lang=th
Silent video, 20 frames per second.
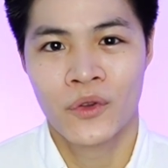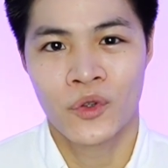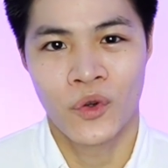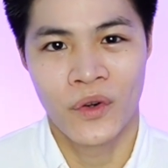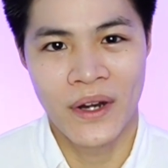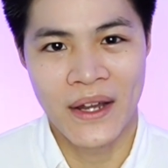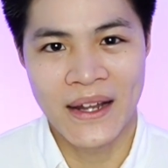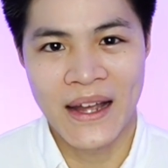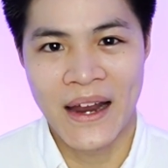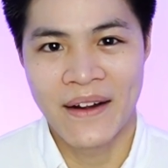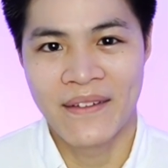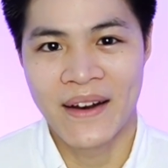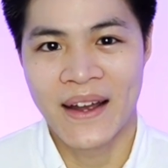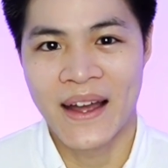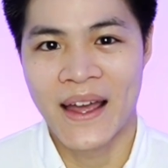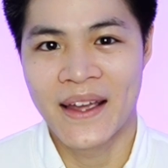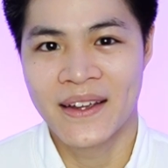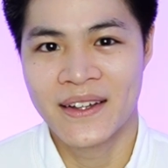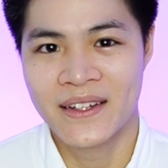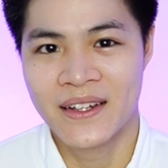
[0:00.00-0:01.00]
ทนอาการระ
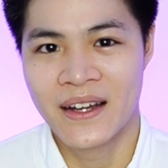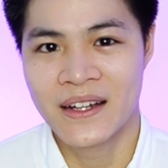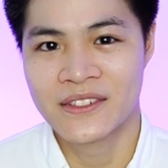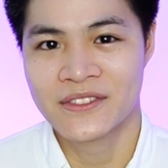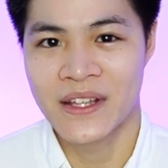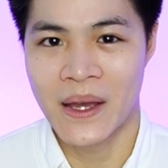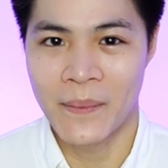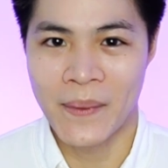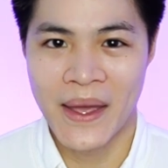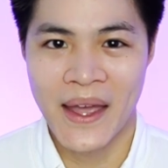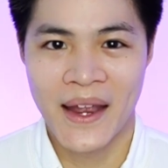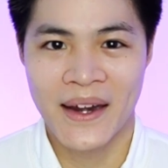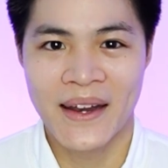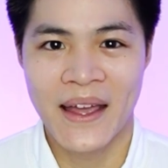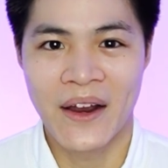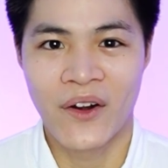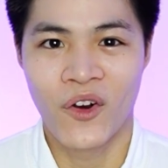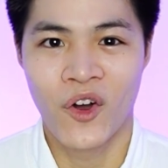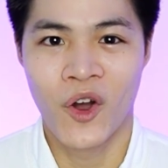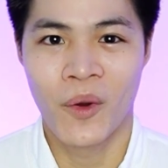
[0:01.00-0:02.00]
คายเคืองแสบแห้ง
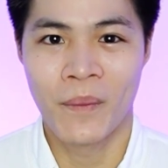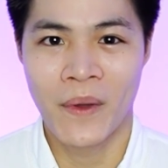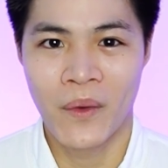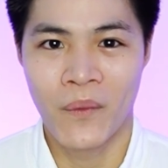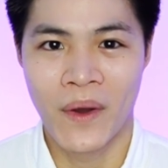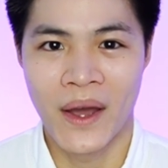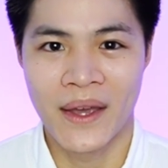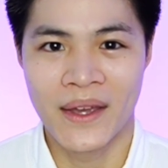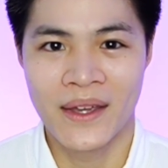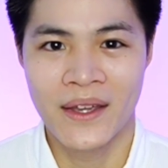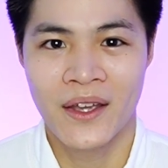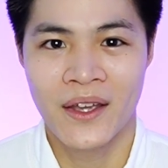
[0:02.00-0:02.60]
แดงลอกไม่ไหว